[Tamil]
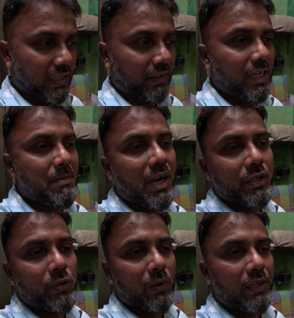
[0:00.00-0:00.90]

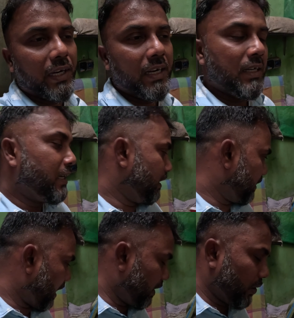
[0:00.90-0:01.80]
சத்தியமாக சொல்லுகிறேன்
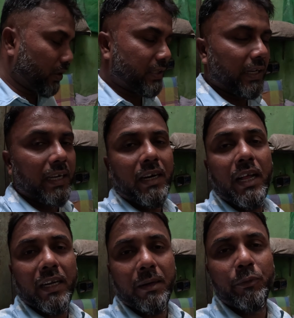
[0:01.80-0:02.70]
நல்ல ஒரு செயர்
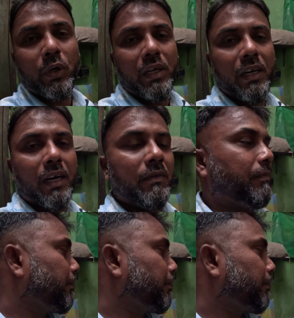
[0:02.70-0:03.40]
அலகம்துல்லா